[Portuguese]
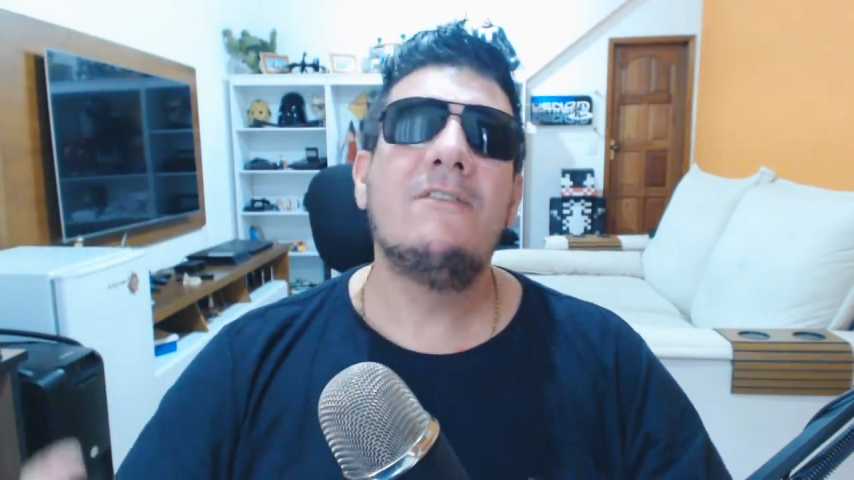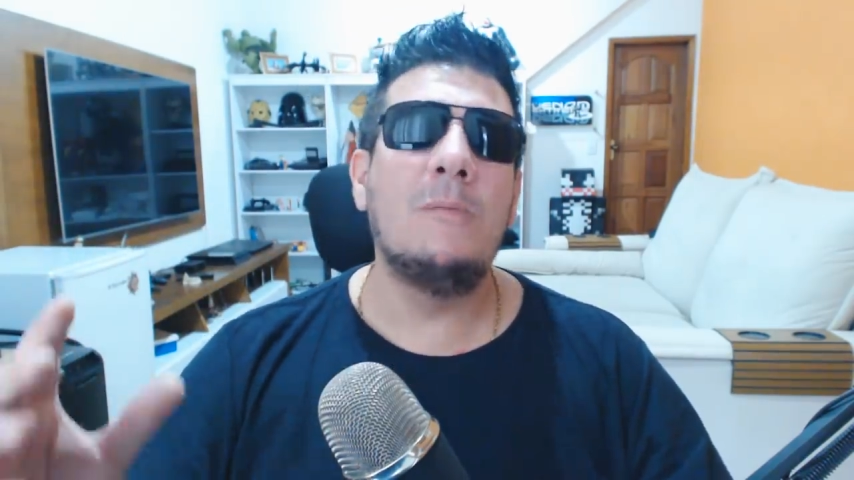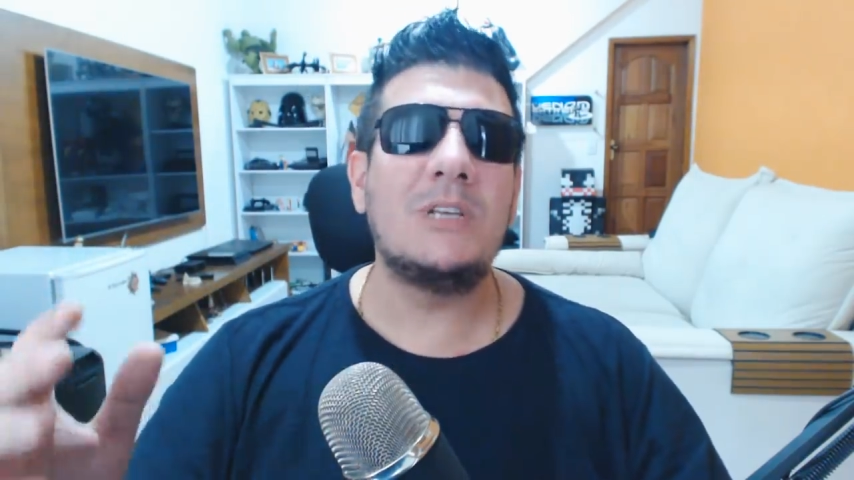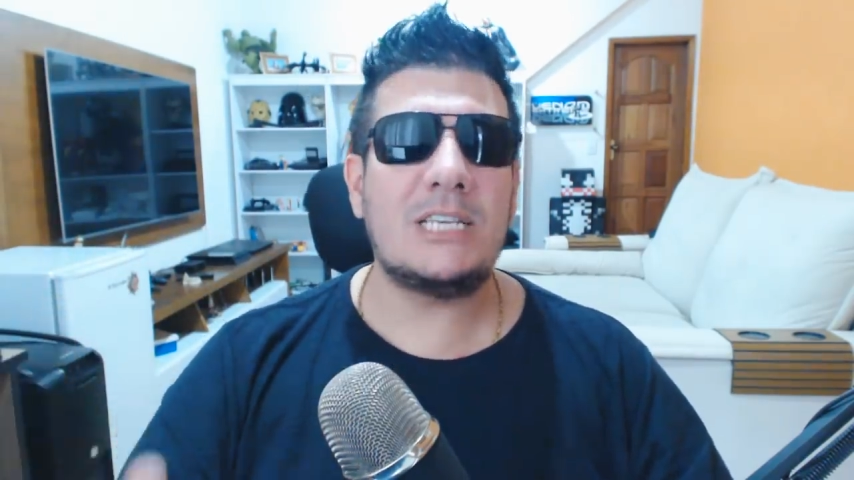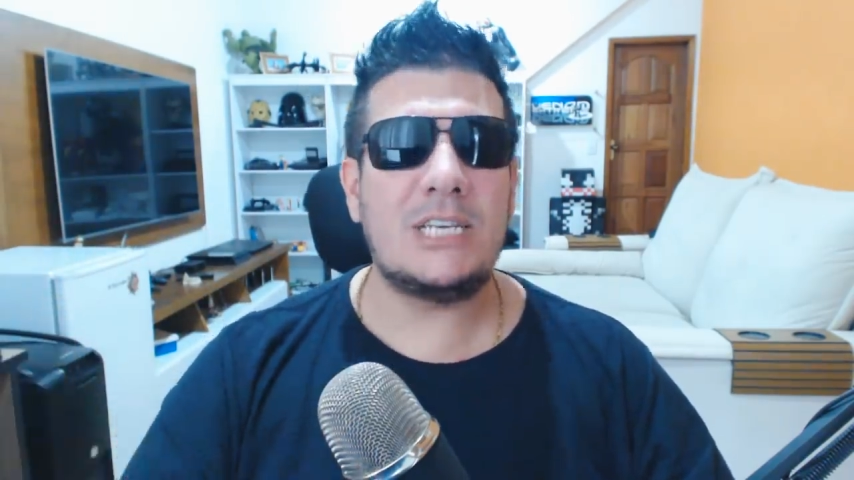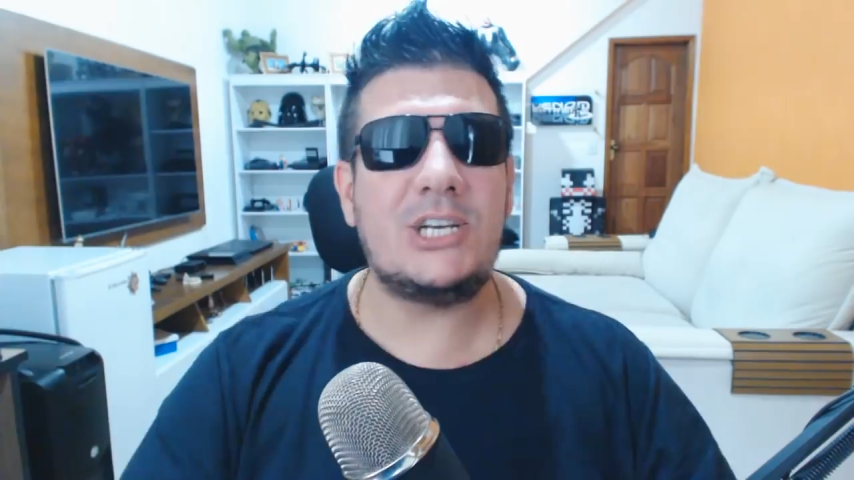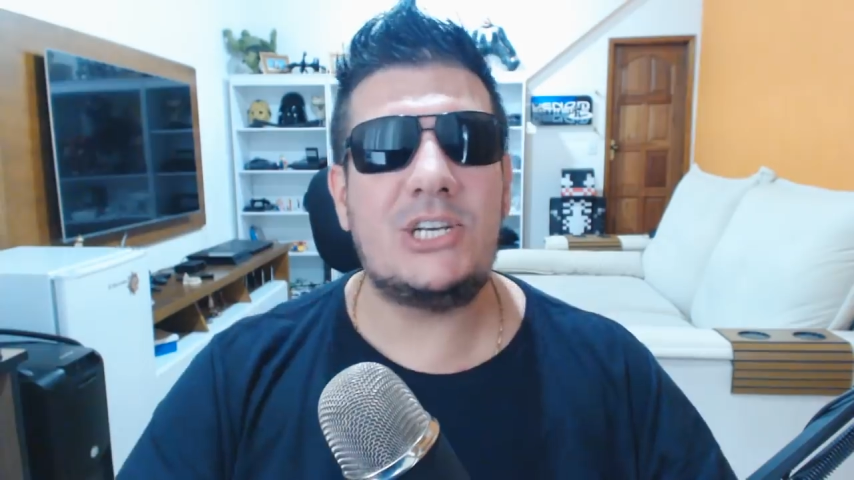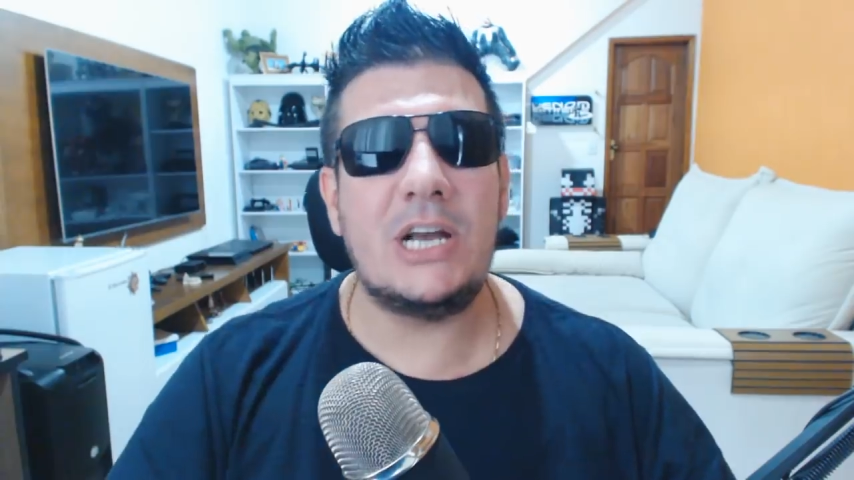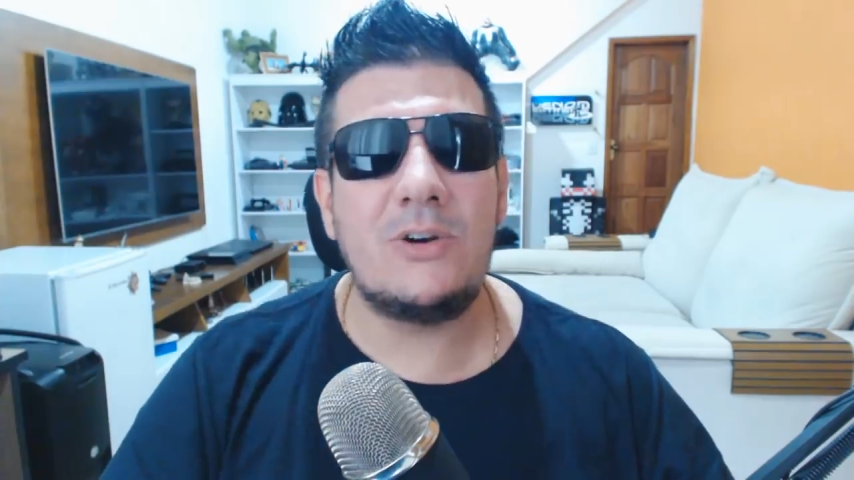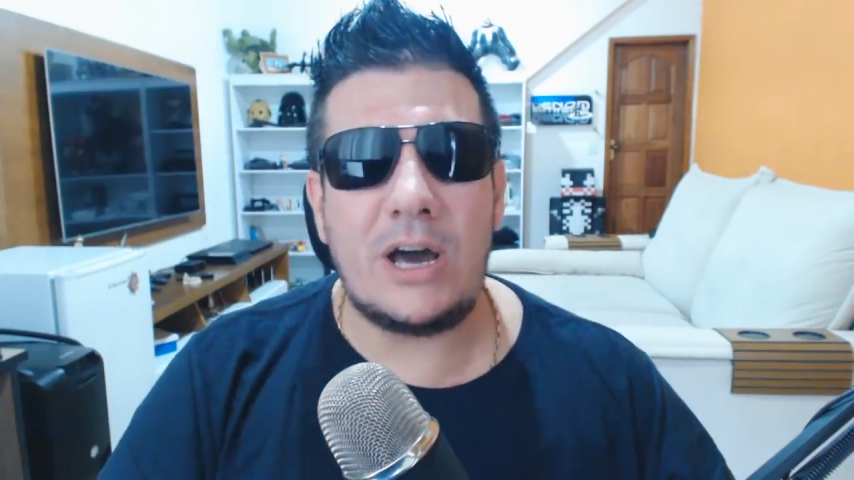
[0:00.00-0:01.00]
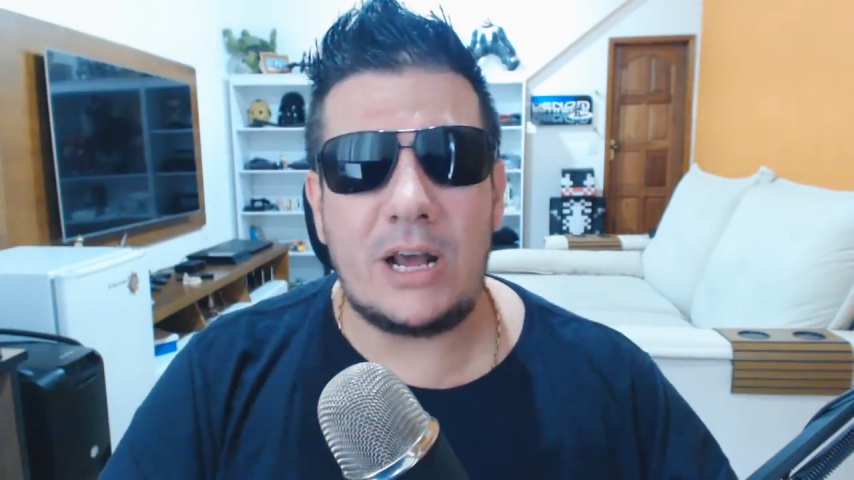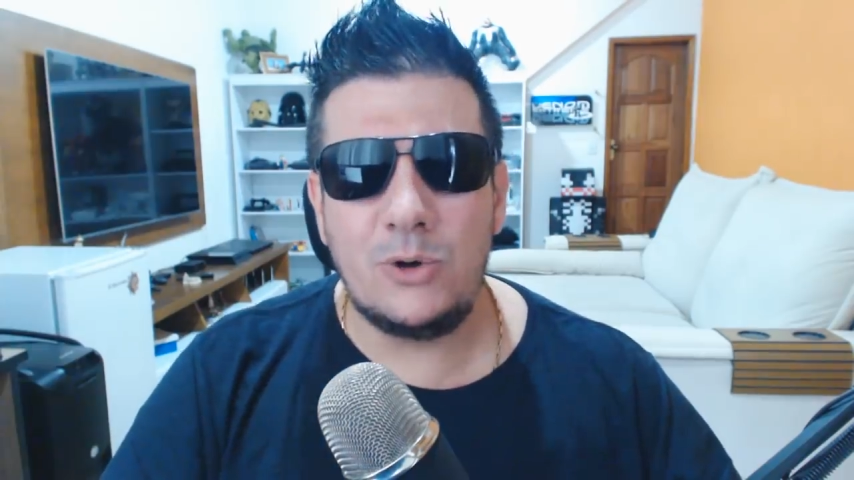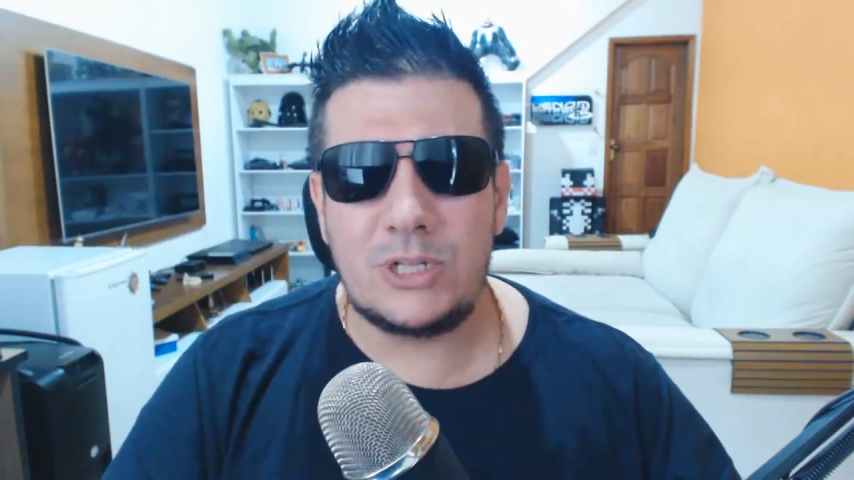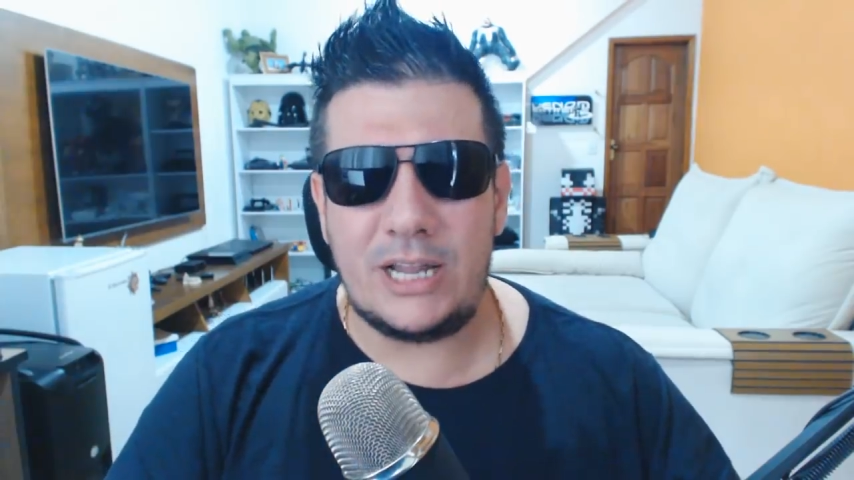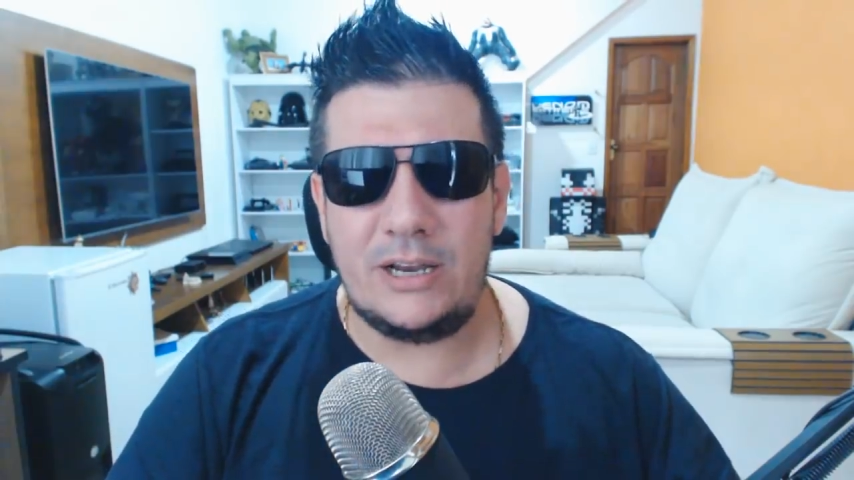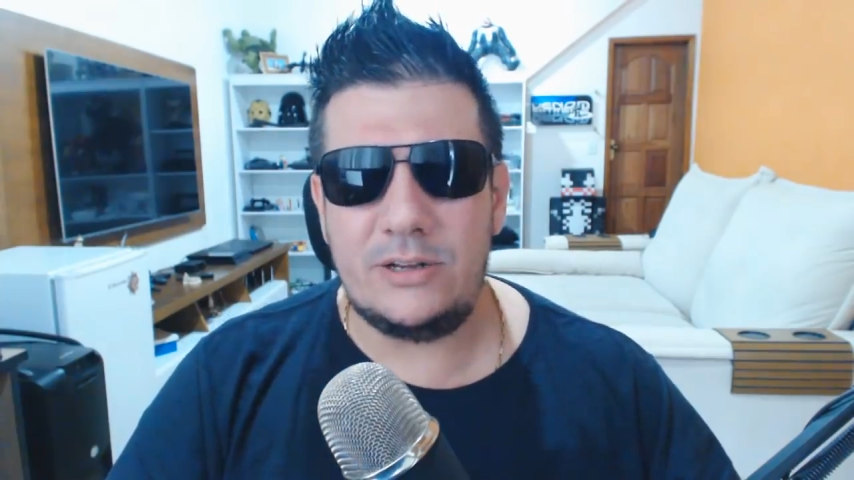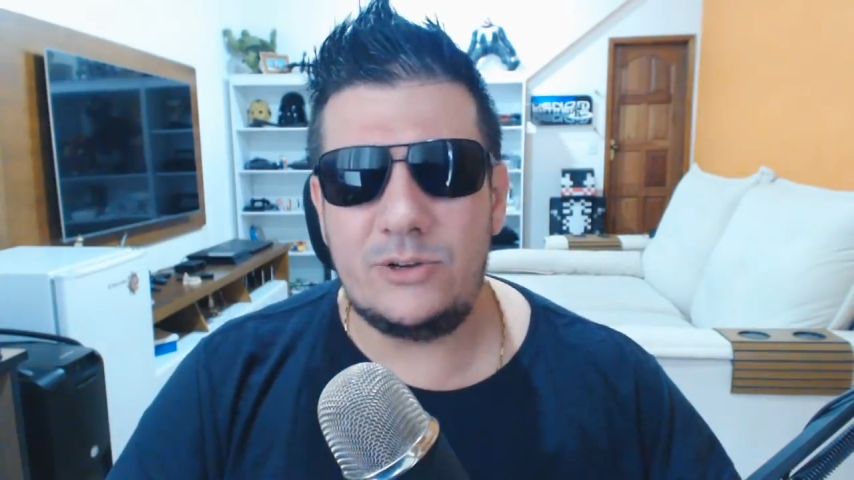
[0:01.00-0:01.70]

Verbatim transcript: Vamos assistir agora o trailer,